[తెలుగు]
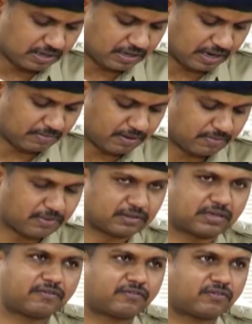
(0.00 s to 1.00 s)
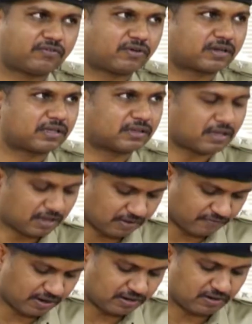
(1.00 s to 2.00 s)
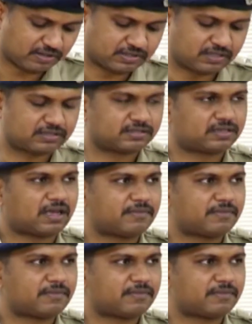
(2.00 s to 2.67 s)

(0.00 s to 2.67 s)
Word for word: క్రైమ్ నెంబర్ త్రీ ఫిఫ్టీ ఫోర్ కింద ఫైవ్ నాట్ సిక్స్